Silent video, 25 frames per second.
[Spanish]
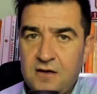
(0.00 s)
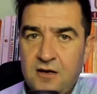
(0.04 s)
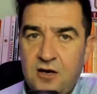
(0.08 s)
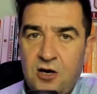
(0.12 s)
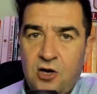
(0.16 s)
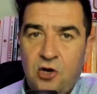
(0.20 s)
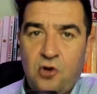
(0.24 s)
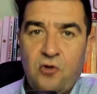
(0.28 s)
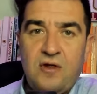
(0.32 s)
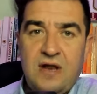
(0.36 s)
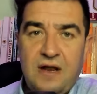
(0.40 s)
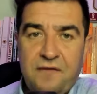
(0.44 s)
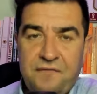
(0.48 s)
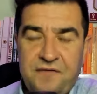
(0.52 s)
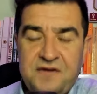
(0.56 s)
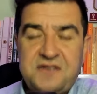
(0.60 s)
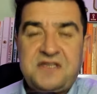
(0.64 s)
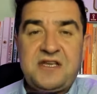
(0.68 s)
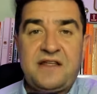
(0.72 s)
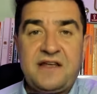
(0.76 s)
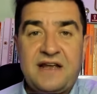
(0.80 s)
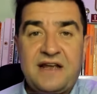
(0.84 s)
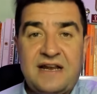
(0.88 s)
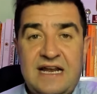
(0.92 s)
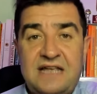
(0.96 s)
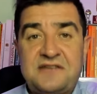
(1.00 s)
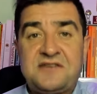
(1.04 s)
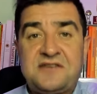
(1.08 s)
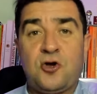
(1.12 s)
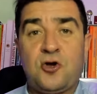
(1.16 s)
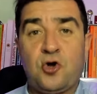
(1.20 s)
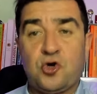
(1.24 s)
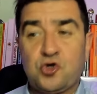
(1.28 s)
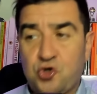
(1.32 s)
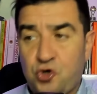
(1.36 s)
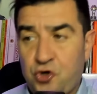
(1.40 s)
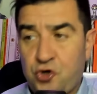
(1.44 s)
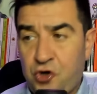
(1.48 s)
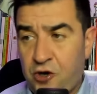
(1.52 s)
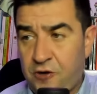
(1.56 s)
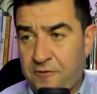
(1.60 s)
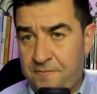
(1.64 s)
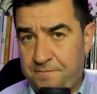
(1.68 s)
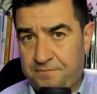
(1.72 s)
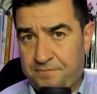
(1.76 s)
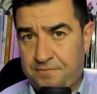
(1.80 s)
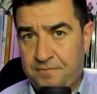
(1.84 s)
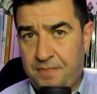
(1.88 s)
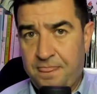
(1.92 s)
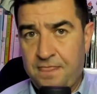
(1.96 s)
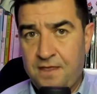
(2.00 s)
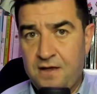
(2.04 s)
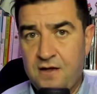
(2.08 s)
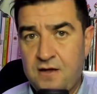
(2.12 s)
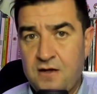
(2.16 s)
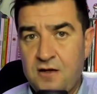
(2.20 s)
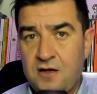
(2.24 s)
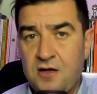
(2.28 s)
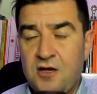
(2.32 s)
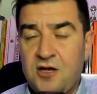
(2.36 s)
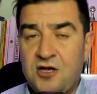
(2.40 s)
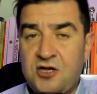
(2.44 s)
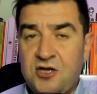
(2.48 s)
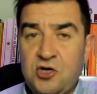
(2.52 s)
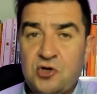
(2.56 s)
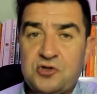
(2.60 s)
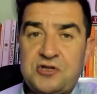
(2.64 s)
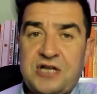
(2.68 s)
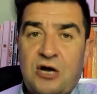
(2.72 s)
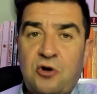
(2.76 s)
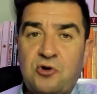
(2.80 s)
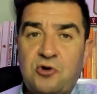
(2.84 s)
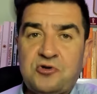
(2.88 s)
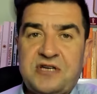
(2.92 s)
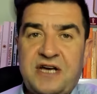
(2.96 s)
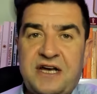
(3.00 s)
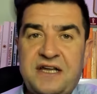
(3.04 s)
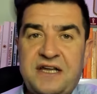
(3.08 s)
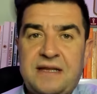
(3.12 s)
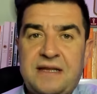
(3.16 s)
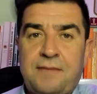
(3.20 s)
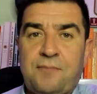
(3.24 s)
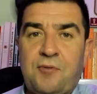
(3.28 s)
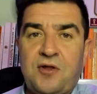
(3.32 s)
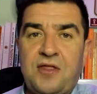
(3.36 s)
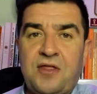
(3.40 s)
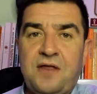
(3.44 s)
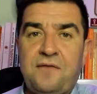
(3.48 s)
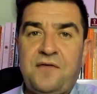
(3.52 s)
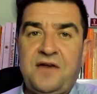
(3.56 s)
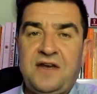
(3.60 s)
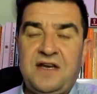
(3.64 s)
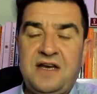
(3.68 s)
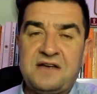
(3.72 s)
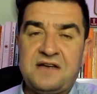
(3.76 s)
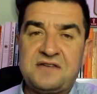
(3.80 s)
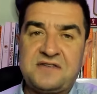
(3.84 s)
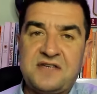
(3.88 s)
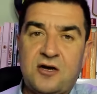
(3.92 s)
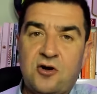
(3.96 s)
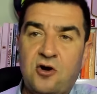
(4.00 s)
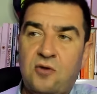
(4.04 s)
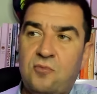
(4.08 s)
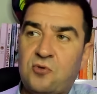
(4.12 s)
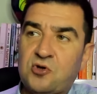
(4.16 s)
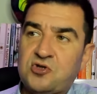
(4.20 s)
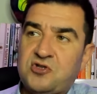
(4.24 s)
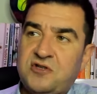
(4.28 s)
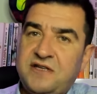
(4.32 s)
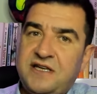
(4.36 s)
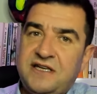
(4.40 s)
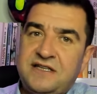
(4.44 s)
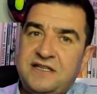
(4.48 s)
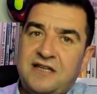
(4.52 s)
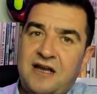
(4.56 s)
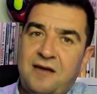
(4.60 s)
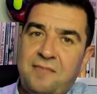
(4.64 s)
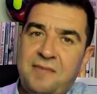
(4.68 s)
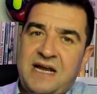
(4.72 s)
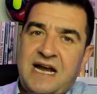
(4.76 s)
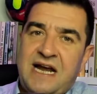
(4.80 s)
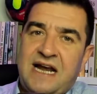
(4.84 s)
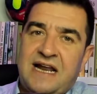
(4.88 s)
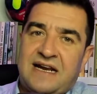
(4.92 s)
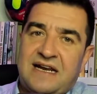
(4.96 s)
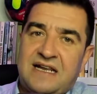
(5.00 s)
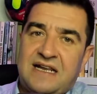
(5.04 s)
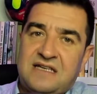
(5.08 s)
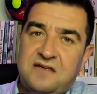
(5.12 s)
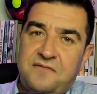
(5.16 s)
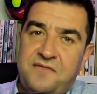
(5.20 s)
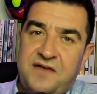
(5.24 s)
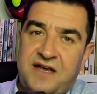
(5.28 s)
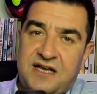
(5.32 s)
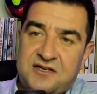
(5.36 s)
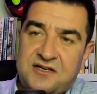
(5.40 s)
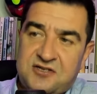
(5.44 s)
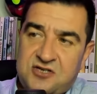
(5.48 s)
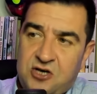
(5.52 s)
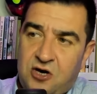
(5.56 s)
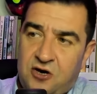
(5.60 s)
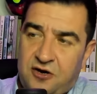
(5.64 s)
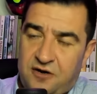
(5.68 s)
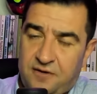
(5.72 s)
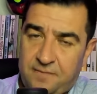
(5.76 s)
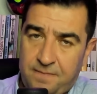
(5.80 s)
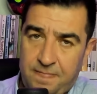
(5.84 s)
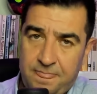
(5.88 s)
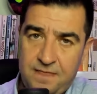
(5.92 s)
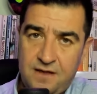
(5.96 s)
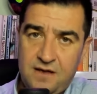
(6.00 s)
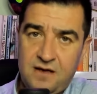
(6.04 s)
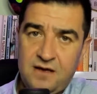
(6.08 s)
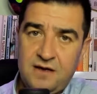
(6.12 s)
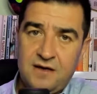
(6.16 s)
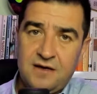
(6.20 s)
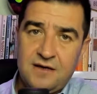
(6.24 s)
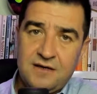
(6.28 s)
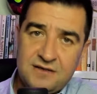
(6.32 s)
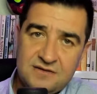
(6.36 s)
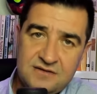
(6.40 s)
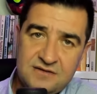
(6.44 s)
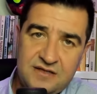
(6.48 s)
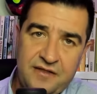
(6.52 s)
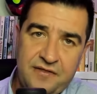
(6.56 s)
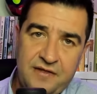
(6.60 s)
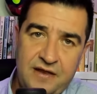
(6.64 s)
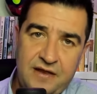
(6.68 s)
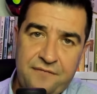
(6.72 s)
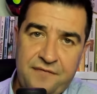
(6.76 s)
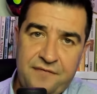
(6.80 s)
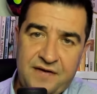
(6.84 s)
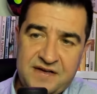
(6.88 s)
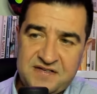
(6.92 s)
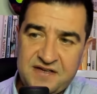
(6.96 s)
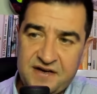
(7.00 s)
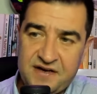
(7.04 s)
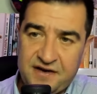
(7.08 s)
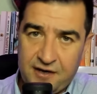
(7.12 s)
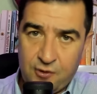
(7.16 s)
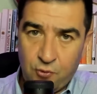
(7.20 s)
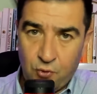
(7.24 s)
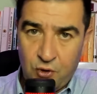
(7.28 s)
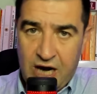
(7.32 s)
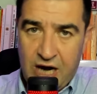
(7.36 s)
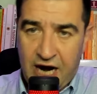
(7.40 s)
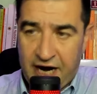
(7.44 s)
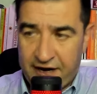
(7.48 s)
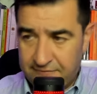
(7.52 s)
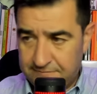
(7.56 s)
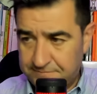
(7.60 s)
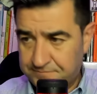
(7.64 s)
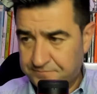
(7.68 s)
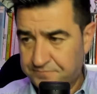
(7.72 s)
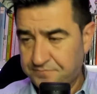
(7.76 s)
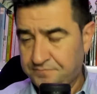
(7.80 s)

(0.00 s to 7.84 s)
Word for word: lo de la fecha de clásicos o no. Y otra cosa que está por definirse es cómo se determina la clasificación desde la fase regular.